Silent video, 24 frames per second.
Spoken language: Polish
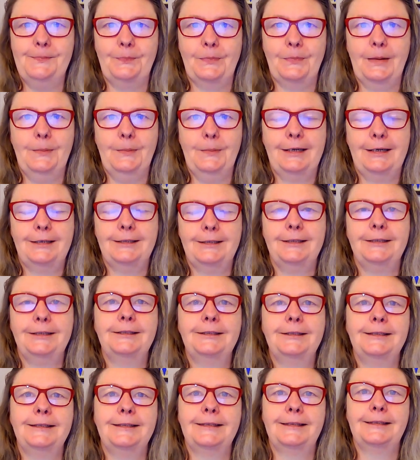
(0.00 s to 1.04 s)
bardziej
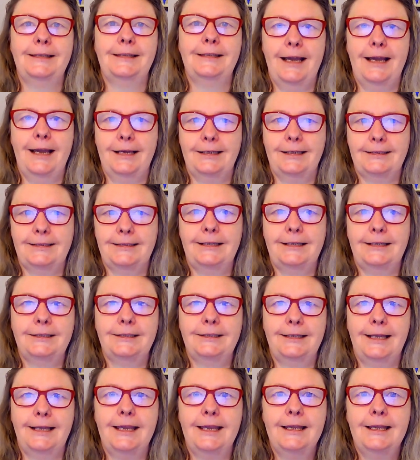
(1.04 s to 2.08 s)
czysty, aż
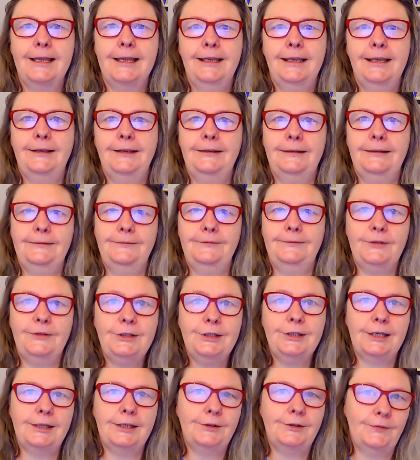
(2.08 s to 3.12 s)
zacznę
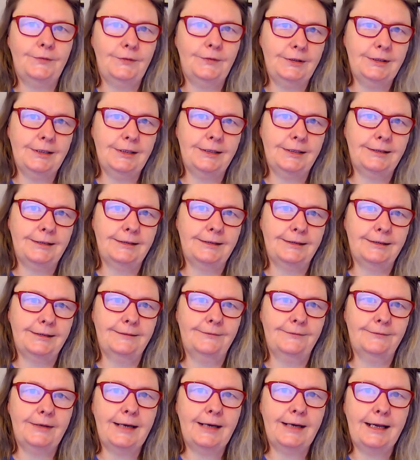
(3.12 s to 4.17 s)
widzieć, widzieć
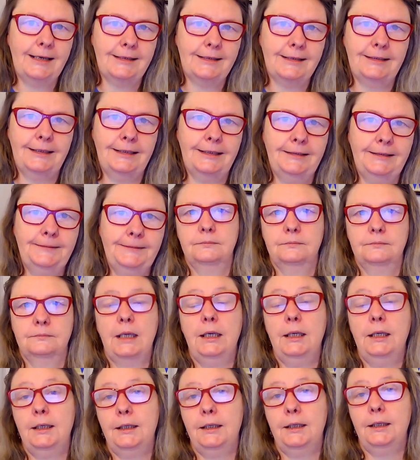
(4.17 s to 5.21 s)
wyraźniej.
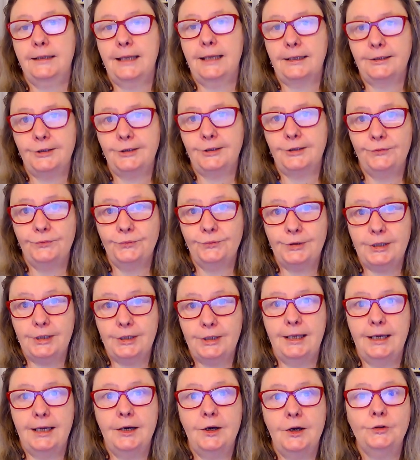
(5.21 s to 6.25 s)
I tak się
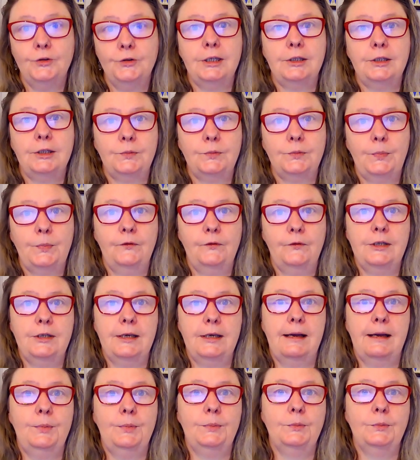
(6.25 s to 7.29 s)
dzieje, chociaż
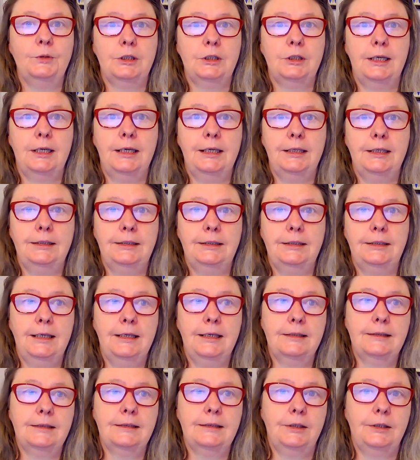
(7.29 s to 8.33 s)
powiedziałabym, że nie
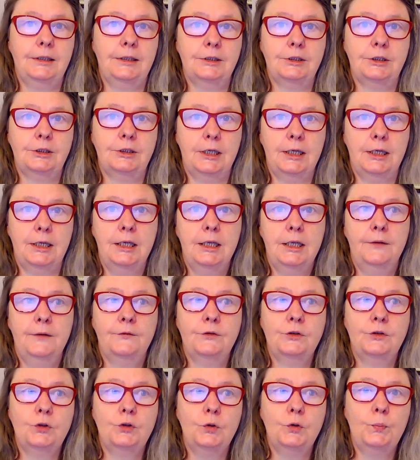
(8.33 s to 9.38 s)
jest to jeszcze
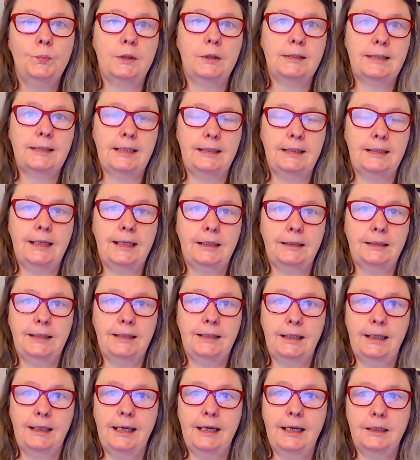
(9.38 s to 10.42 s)
w 100%
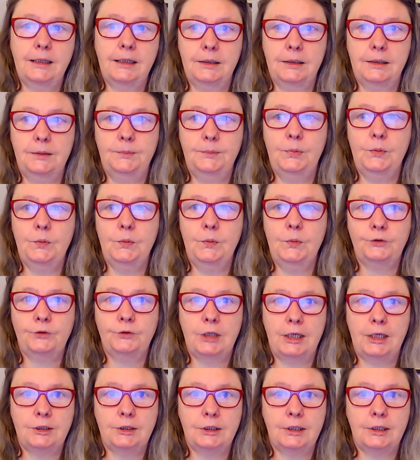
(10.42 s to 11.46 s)
tak jak było
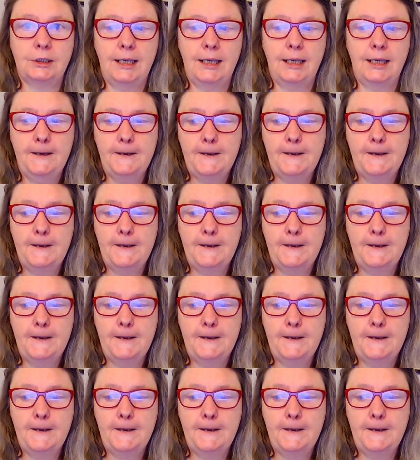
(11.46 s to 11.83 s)
wcześniej.